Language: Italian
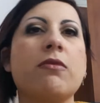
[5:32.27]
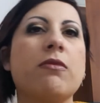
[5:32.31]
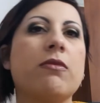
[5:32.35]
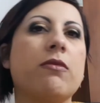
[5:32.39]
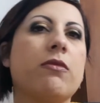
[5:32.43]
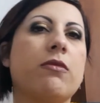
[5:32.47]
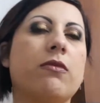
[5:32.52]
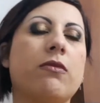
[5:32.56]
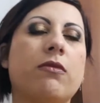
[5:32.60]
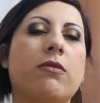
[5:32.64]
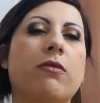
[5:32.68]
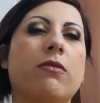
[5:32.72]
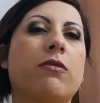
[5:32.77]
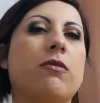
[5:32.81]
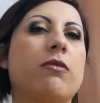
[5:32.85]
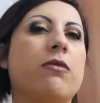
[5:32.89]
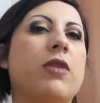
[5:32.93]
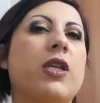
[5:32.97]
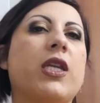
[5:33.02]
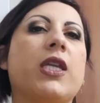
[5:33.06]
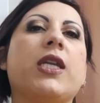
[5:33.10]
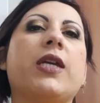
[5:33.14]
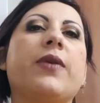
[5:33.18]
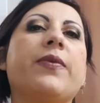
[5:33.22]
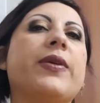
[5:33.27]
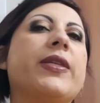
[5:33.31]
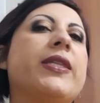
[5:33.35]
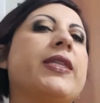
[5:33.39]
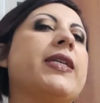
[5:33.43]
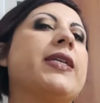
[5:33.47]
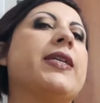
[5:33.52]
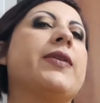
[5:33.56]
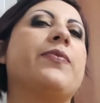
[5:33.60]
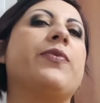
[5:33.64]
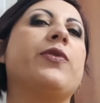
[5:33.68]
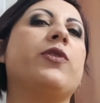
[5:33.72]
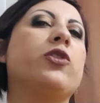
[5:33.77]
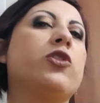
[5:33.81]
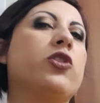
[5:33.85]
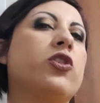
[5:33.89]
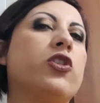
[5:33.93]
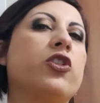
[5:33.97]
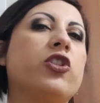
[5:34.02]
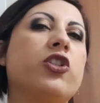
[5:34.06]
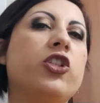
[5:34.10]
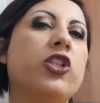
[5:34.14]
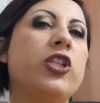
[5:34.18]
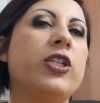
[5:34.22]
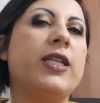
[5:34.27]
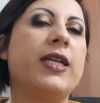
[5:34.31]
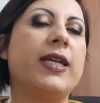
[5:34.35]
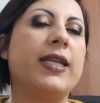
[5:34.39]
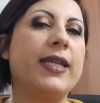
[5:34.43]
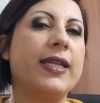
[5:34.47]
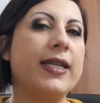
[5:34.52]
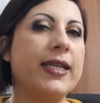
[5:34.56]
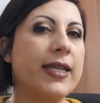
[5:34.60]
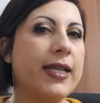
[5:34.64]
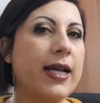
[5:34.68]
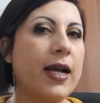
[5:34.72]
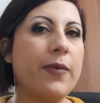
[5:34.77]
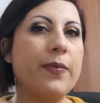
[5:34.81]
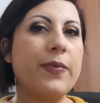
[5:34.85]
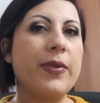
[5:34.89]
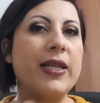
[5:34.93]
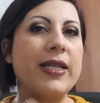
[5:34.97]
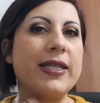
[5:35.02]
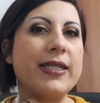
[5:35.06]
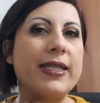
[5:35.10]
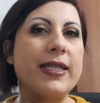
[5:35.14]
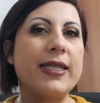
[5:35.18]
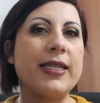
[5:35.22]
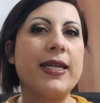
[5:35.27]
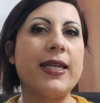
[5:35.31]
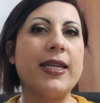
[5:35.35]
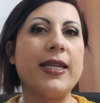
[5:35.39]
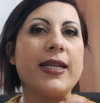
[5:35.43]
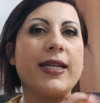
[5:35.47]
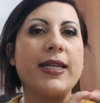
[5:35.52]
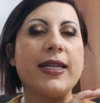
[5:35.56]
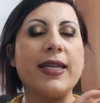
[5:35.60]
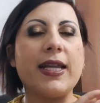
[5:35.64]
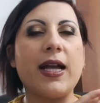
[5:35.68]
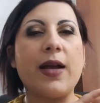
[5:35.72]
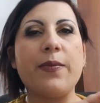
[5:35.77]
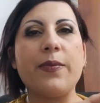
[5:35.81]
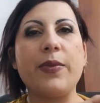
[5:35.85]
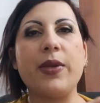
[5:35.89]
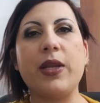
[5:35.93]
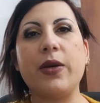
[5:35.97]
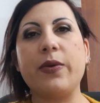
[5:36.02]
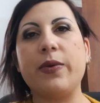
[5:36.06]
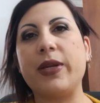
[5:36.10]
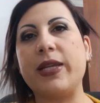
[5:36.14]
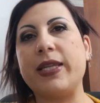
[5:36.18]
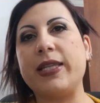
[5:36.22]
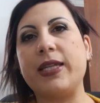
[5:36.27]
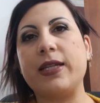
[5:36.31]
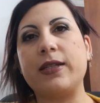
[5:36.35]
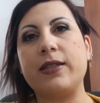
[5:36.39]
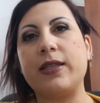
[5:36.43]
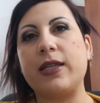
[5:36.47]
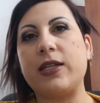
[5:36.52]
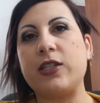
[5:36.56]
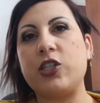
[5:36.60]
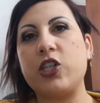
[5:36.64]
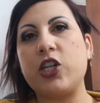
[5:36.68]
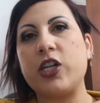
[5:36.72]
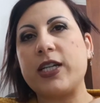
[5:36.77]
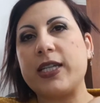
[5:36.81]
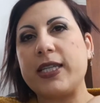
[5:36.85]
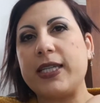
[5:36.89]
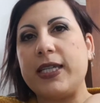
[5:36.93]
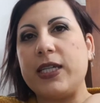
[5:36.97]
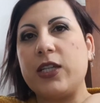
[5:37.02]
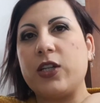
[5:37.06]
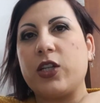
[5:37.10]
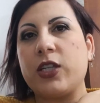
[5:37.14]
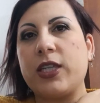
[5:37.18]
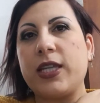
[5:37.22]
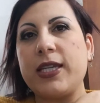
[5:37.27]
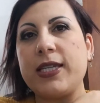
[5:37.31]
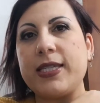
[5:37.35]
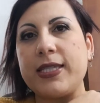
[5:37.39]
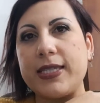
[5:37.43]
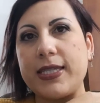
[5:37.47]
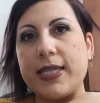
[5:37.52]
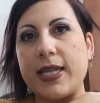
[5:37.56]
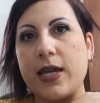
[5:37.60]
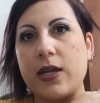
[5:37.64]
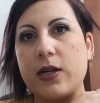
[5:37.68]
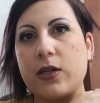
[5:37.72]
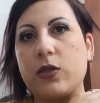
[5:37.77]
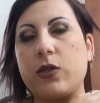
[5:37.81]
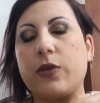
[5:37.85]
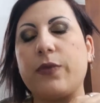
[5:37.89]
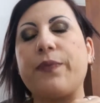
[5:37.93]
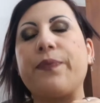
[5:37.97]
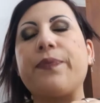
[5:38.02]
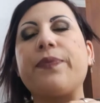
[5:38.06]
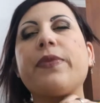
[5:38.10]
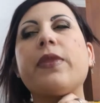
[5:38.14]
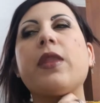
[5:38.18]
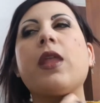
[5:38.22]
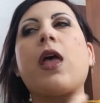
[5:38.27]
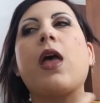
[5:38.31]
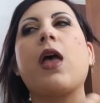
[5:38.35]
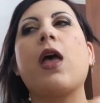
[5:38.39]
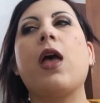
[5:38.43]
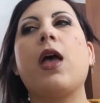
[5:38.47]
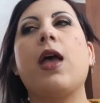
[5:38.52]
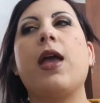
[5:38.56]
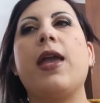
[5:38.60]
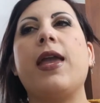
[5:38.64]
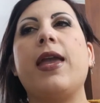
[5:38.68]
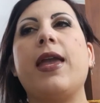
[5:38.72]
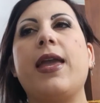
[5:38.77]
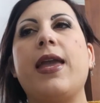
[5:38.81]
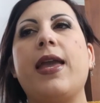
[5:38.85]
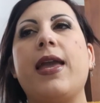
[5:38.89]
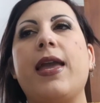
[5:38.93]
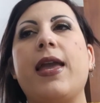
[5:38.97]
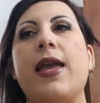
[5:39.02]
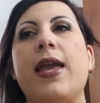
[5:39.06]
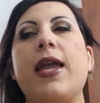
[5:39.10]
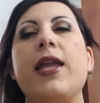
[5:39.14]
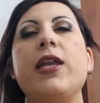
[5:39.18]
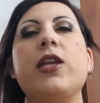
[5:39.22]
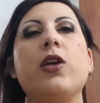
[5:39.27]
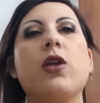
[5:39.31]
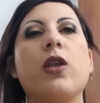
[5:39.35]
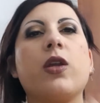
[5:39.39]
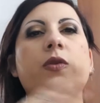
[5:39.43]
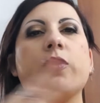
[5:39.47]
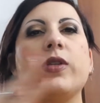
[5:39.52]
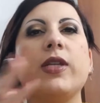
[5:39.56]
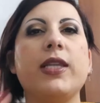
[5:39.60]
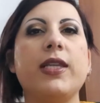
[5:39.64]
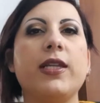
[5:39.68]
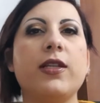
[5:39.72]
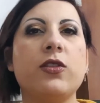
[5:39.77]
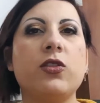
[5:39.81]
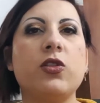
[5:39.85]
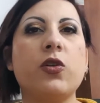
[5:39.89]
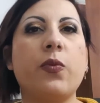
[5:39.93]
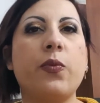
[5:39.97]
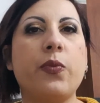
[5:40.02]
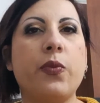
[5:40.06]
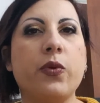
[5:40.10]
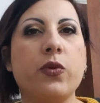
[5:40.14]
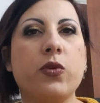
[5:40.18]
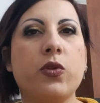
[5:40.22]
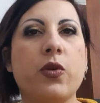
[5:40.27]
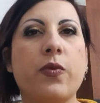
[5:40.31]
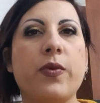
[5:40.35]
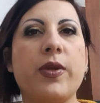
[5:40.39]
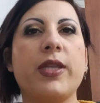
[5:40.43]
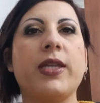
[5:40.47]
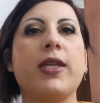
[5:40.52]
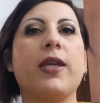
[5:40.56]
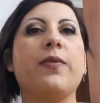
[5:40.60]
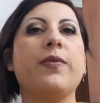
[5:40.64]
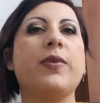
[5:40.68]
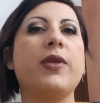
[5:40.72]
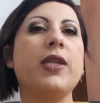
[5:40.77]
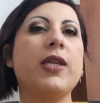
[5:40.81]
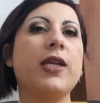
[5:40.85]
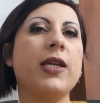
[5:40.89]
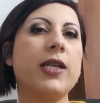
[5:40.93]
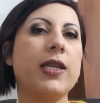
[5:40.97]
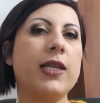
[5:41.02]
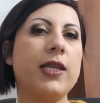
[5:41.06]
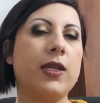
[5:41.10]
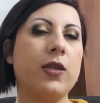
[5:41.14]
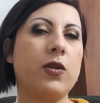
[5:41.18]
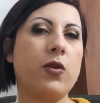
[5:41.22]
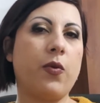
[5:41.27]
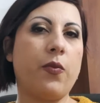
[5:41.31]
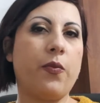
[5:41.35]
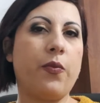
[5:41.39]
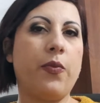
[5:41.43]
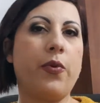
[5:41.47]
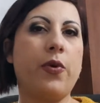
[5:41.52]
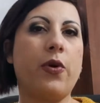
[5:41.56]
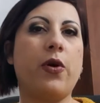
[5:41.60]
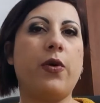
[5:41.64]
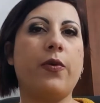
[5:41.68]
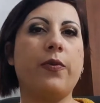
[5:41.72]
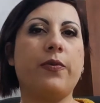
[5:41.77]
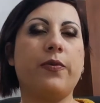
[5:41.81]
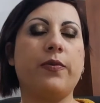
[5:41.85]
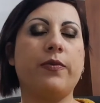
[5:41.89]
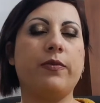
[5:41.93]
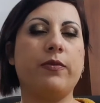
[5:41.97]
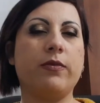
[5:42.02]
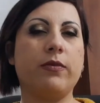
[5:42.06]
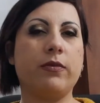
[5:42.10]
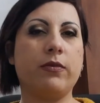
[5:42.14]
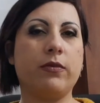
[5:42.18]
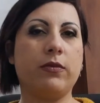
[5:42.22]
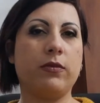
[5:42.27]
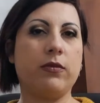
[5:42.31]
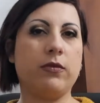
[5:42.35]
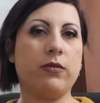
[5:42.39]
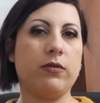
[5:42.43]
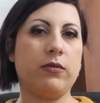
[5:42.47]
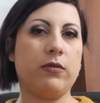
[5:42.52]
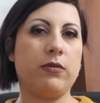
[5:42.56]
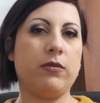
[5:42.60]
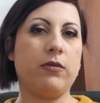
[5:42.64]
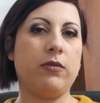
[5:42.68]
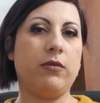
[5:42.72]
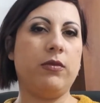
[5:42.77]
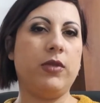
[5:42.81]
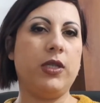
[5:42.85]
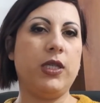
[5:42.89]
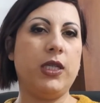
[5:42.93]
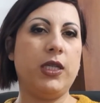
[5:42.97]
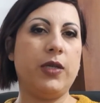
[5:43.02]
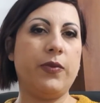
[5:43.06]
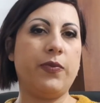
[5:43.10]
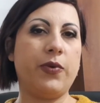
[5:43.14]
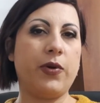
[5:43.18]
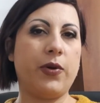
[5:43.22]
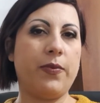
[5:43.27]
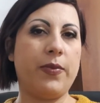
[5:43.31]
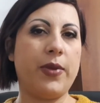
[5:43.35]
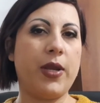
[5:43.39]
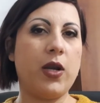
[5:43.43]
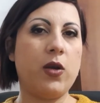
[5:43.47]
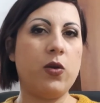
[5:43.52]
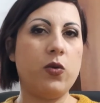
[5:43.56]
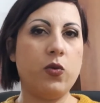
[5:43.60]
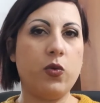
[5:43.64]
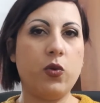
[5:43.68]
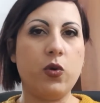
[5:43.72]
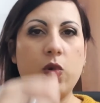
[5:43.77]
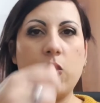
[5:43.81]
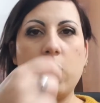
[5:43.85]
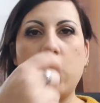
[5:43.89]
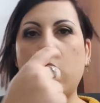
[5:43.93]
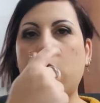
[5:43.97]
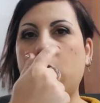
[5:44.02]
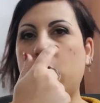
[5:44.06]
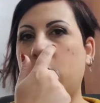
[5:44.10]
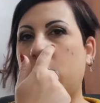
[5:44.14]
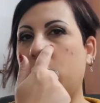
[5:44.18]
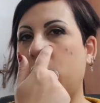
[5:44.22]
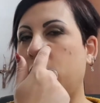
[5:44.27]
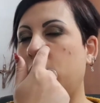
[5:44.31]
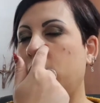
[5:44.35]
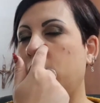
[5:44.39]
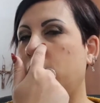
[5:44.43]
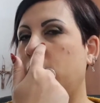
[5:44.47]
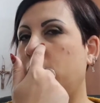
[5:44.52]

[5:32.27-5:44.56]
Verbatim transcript: mh, mm, praticamente poltroncina reclinabile, sedia reclinabile, quelle da, da giardino, da esterno, e, io la utilizzo appunto perché mi reclino un po', mm, mi, poi mi allungo